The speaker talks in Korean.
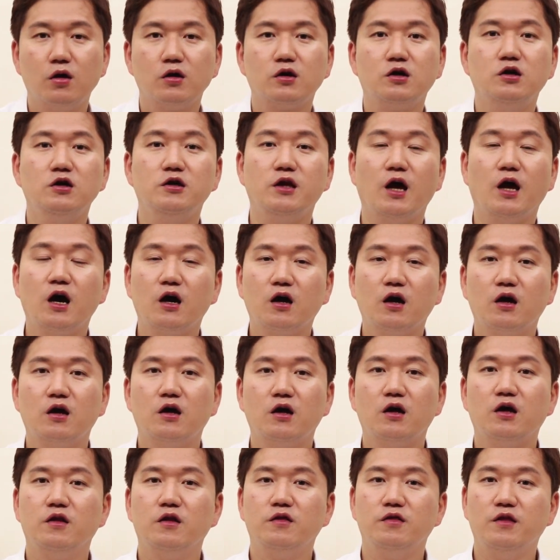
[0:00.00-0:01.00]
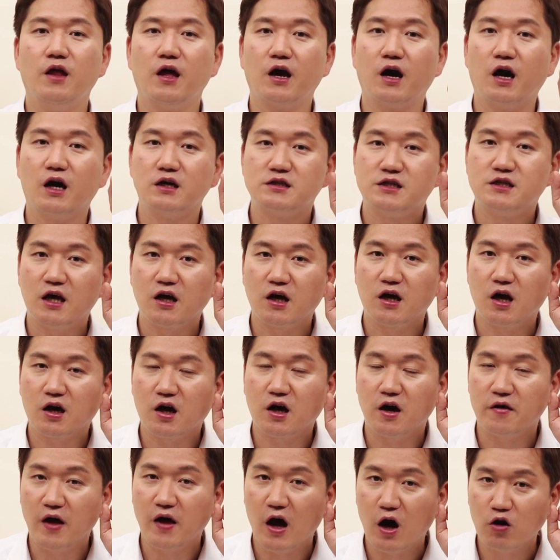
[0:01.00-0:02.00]
그냥 내가
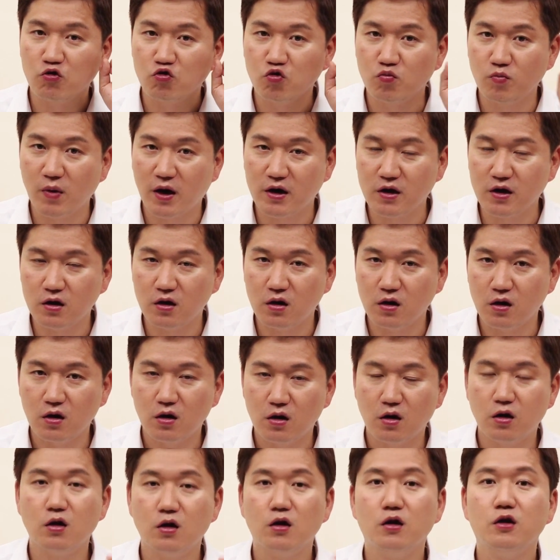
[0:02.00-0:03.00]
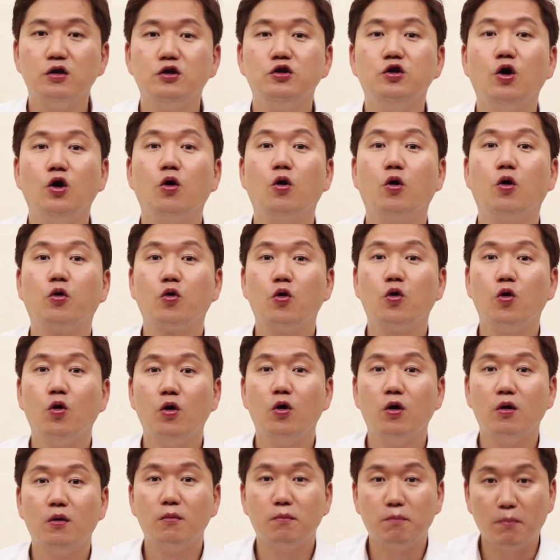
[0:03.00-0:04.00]
생각한 한국말을
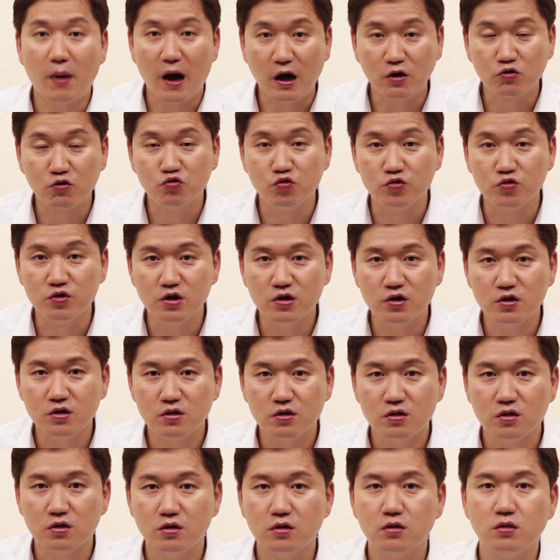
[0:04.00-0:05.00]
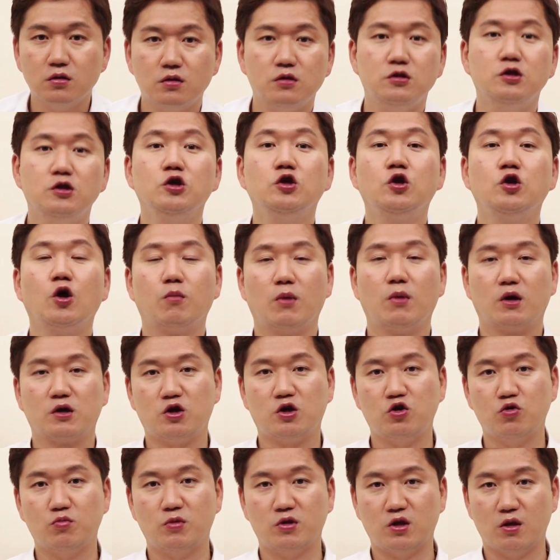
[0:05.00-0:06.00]
영어로 바꾸는 능력만
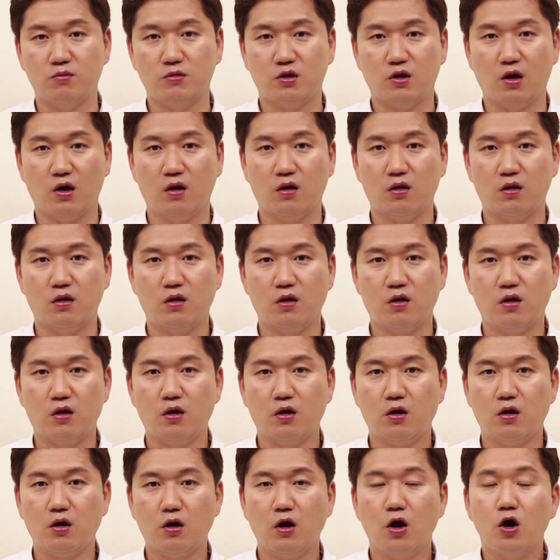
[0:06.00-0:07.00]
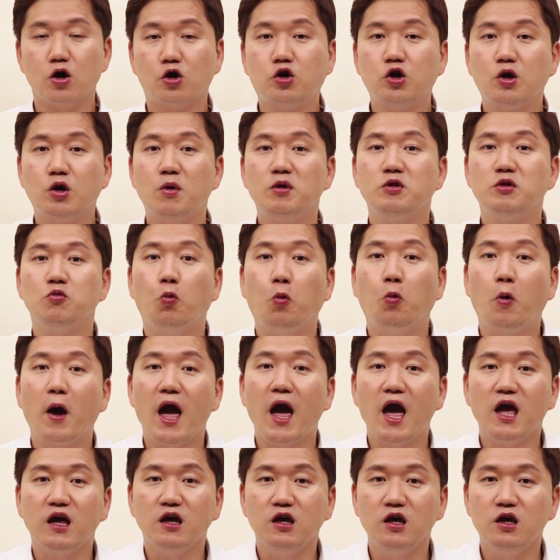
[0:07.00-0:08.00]
키우면 됩니다. 그러면
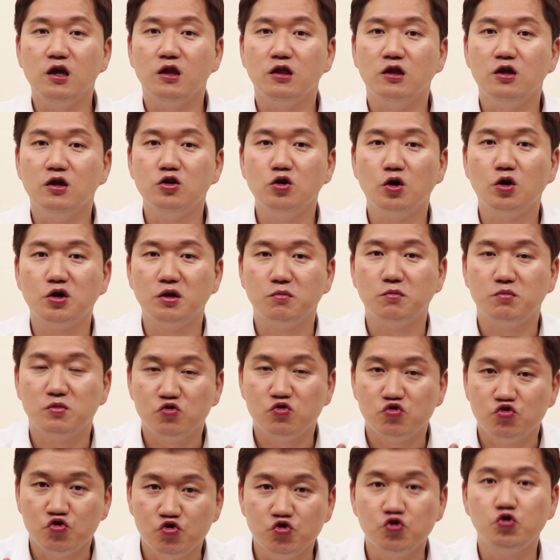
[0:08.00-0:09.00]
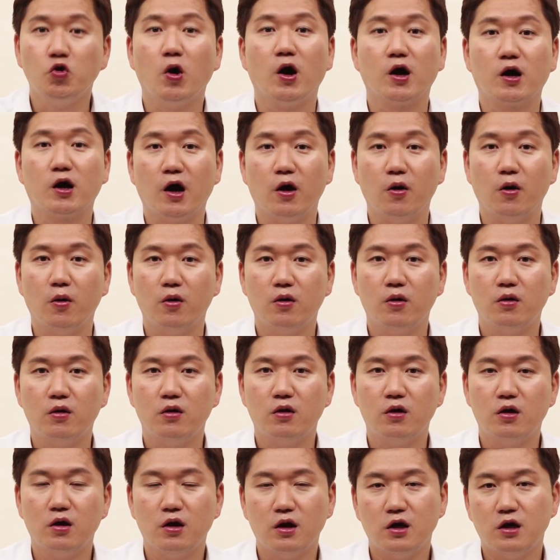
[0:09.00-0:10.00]
왜 이 능력이 중요할까요?
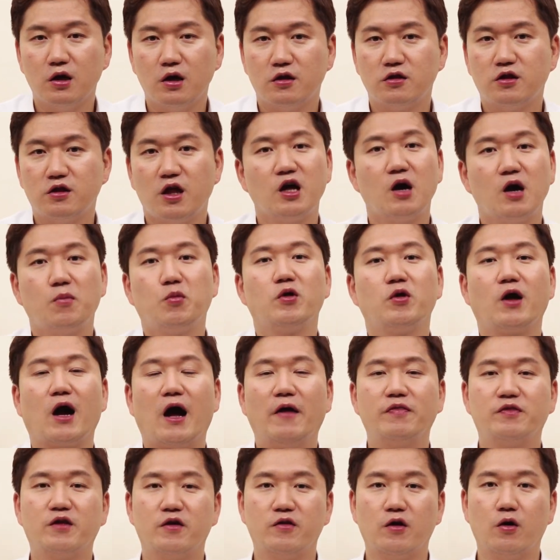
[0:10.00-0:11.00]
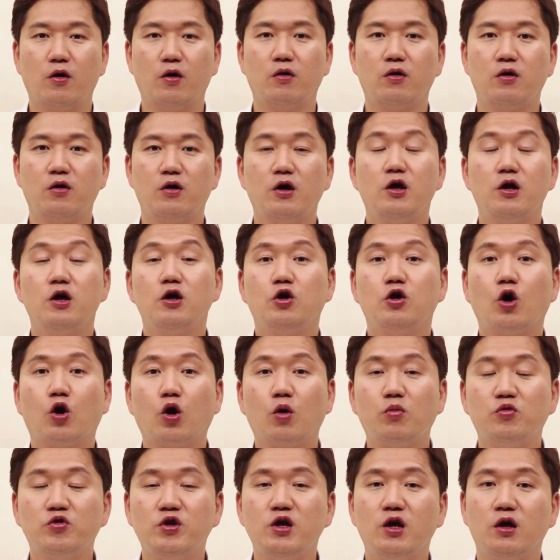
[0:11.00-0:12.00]
생각보다 간단해요.
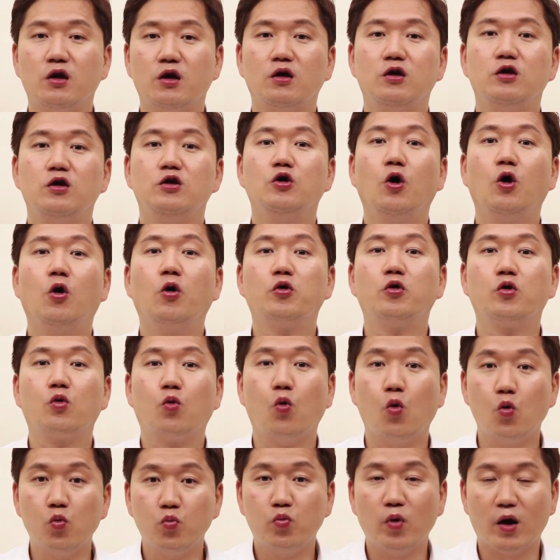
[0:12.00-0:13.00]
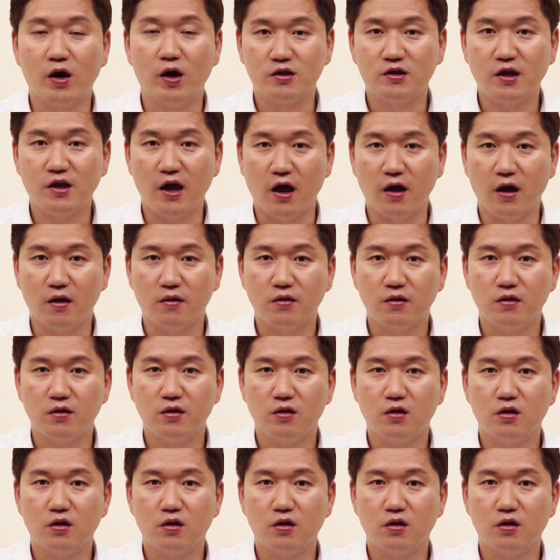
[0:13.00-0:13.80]
여러분이 영어를 공부할 때